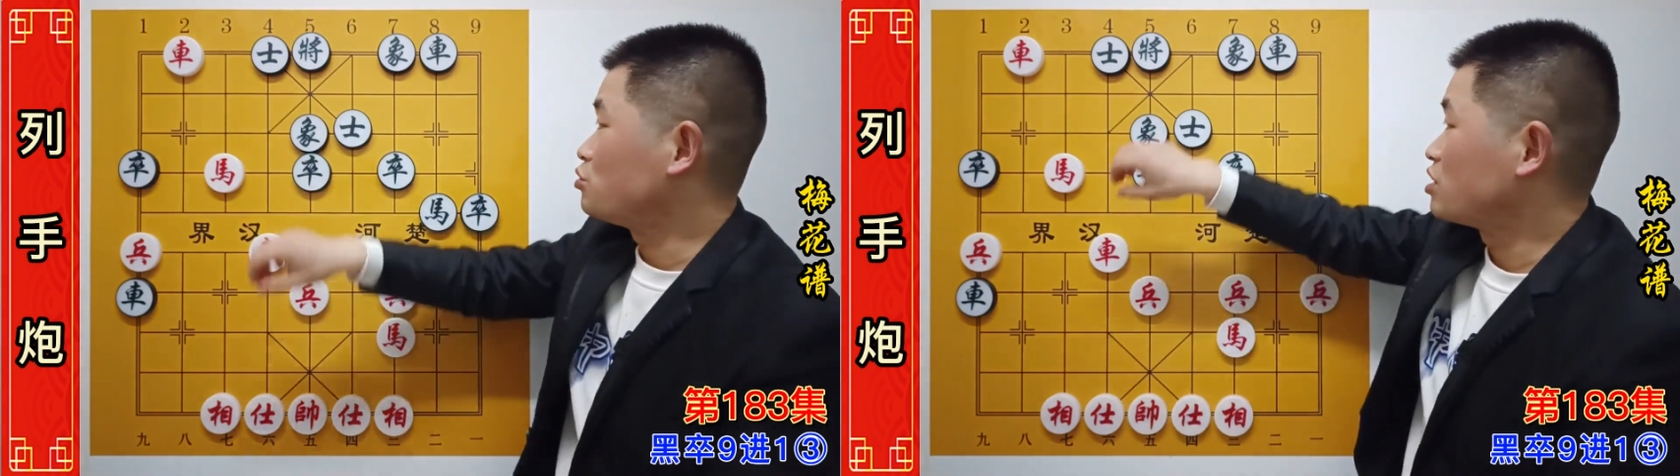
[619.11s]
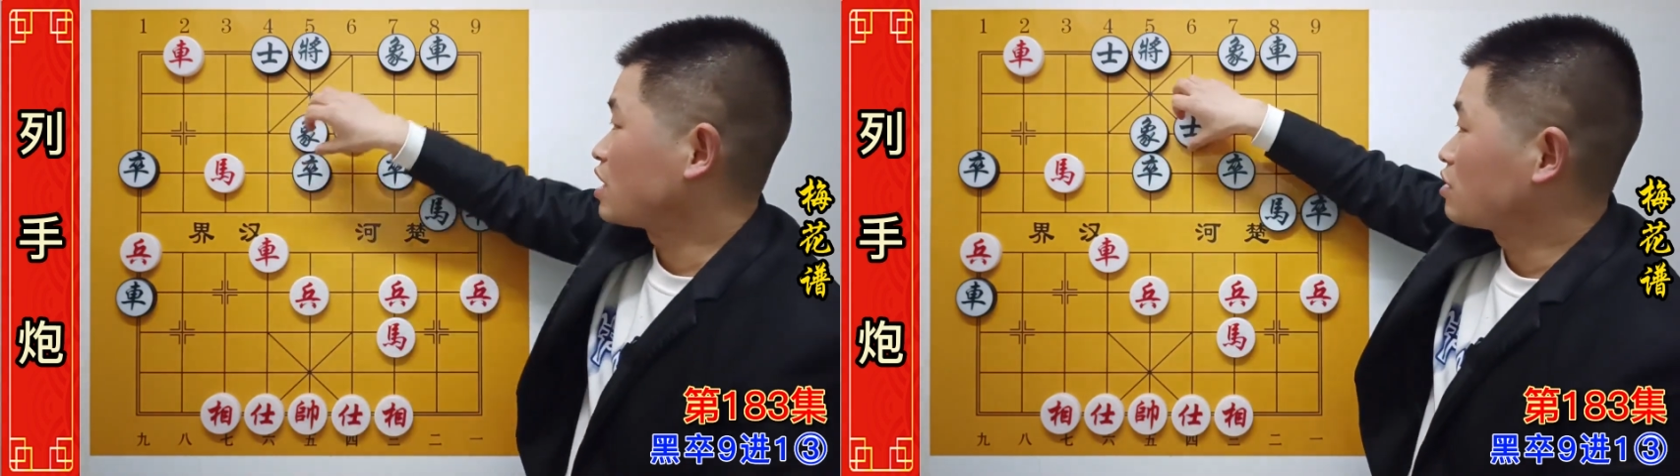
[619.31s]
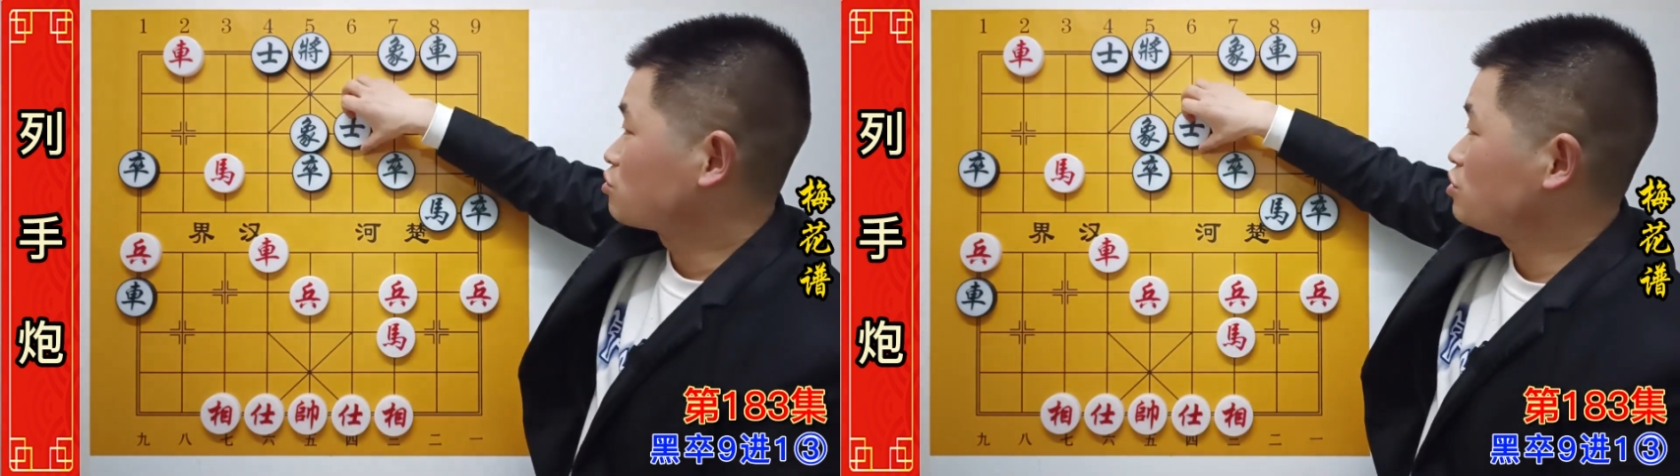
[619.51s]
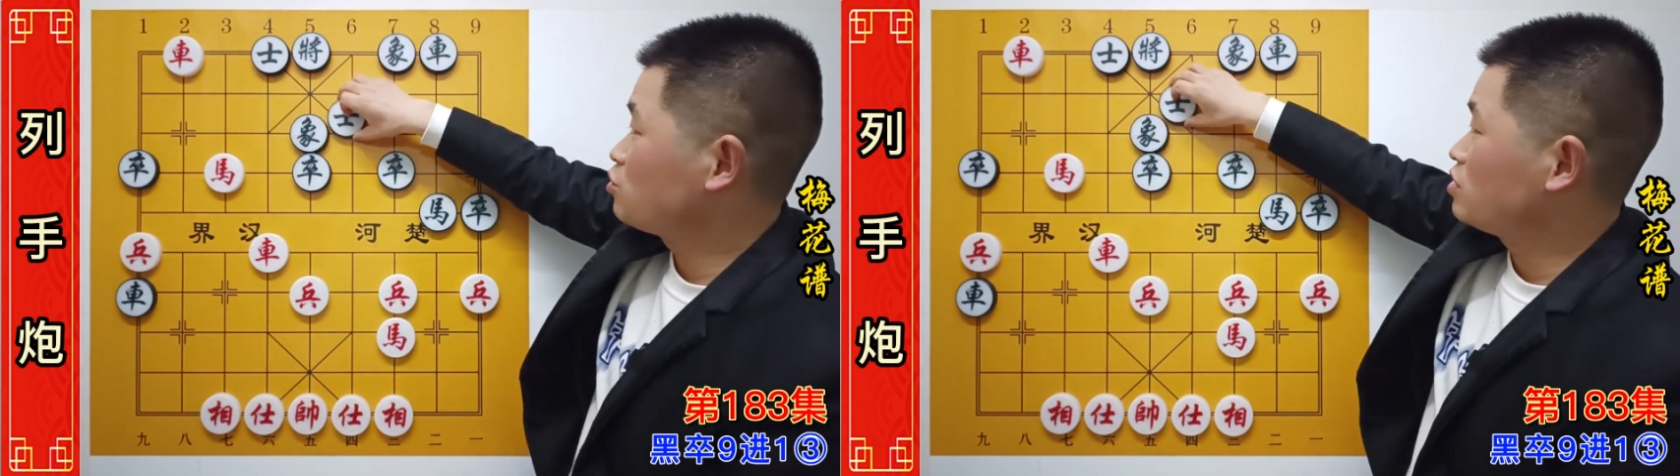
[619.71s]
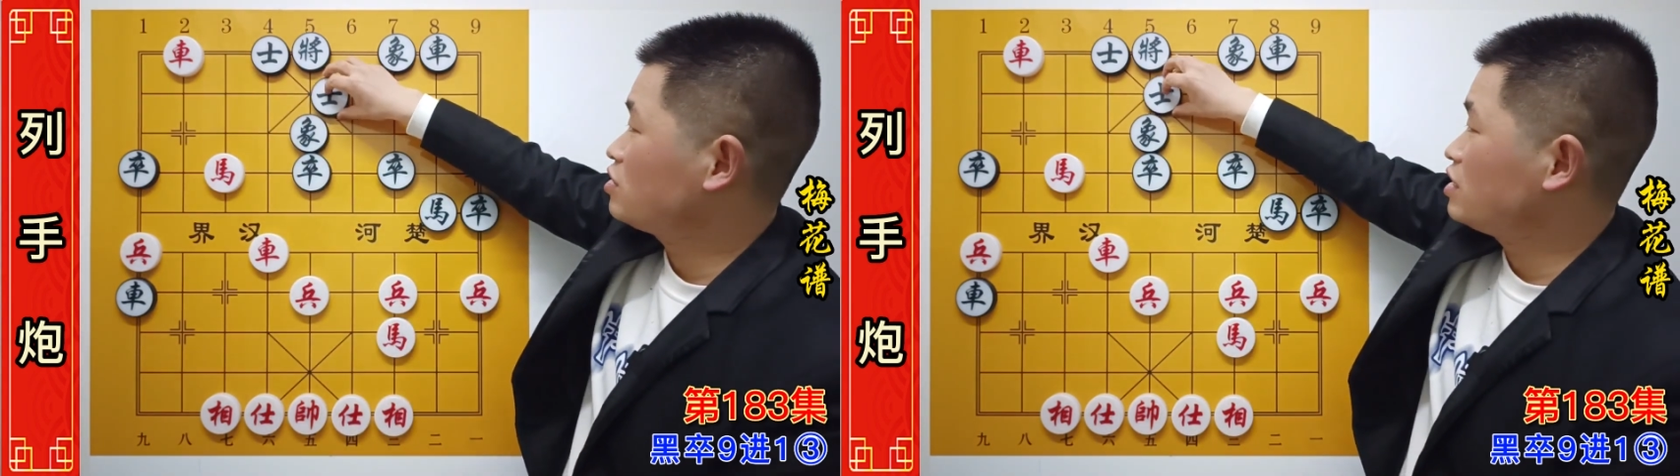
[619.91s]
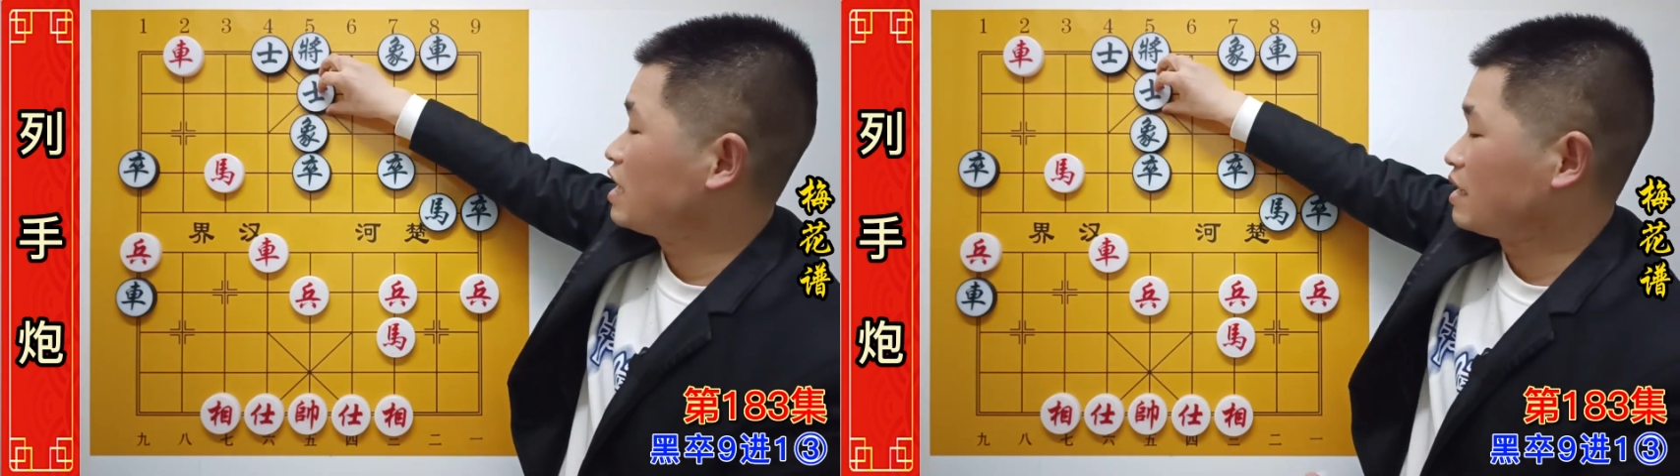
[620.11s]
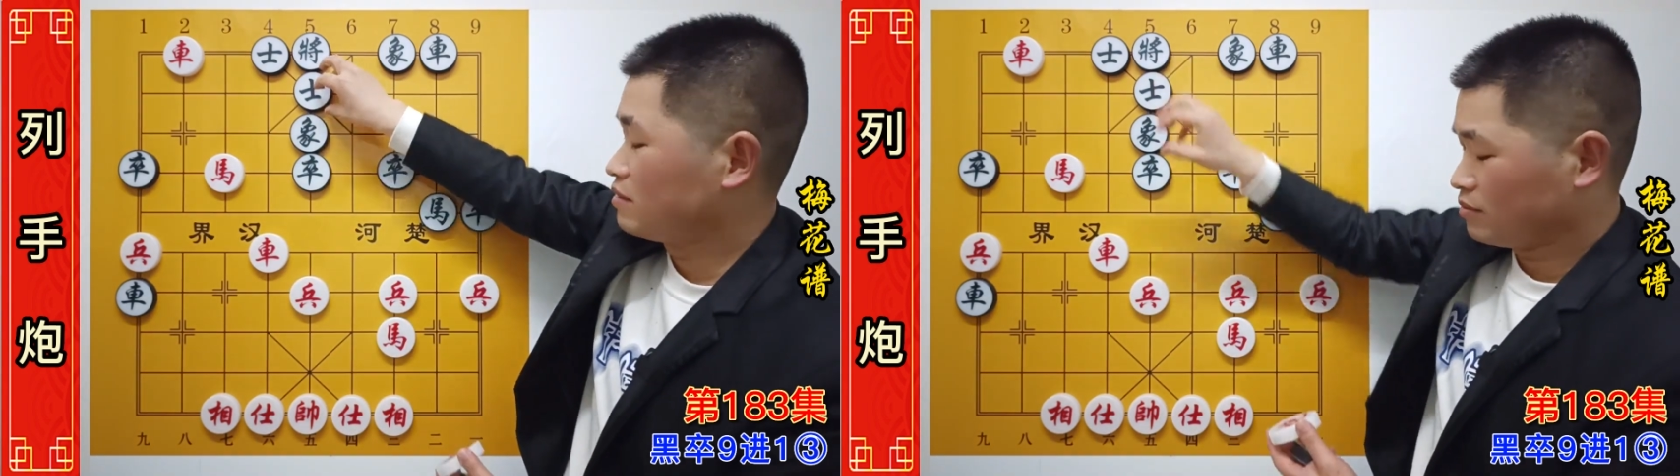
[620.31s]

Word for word: 绝杀。所以说这里啊，